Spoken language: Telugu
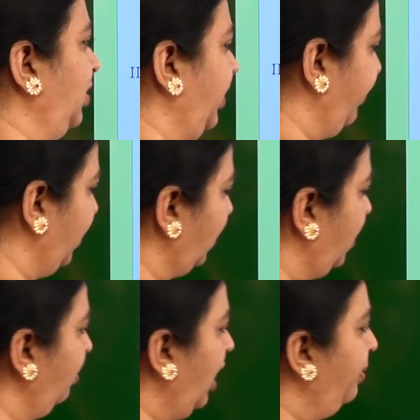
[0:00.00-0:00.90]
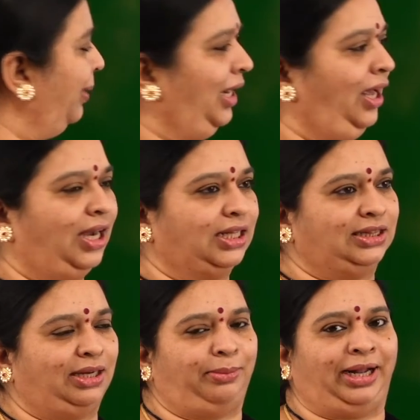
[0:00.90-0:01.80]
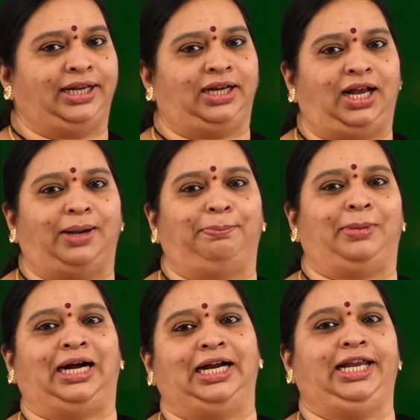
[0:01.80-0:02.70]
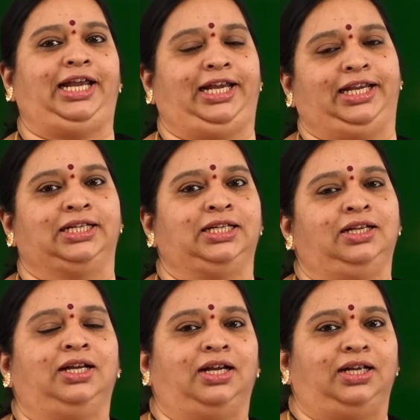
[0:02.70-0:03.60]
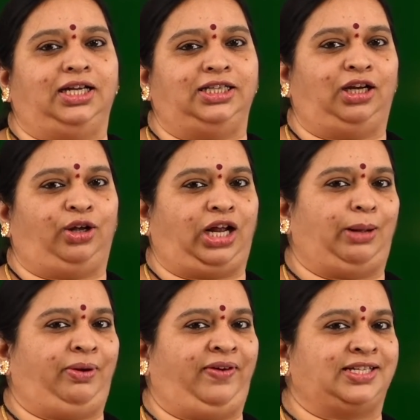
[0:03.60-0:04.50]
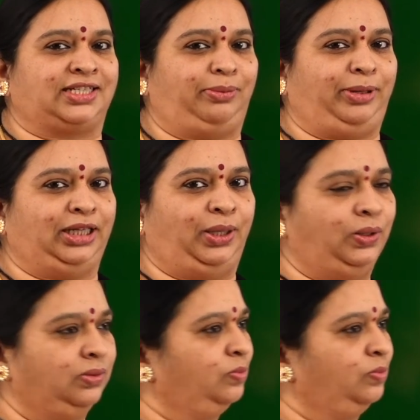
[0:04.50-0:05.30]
తర్వాత అమల అందమైన అమ్మాయి ఇందులో నామవాచక పదం